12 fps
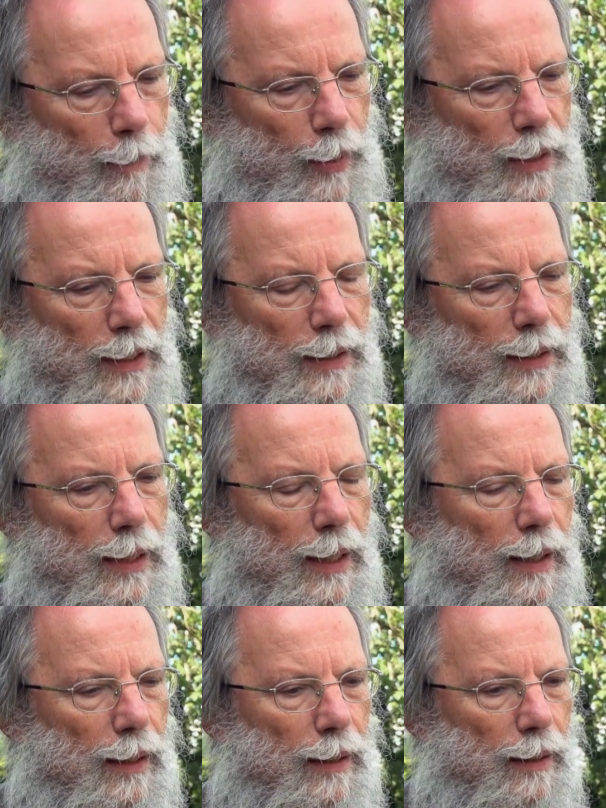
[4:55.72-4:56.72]
Peut-être il y
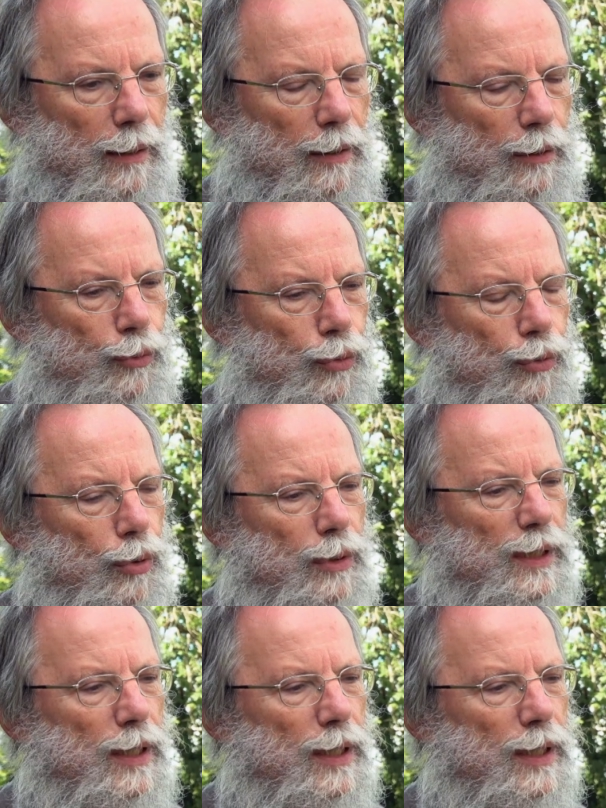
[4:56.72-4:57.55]
a euh, toute,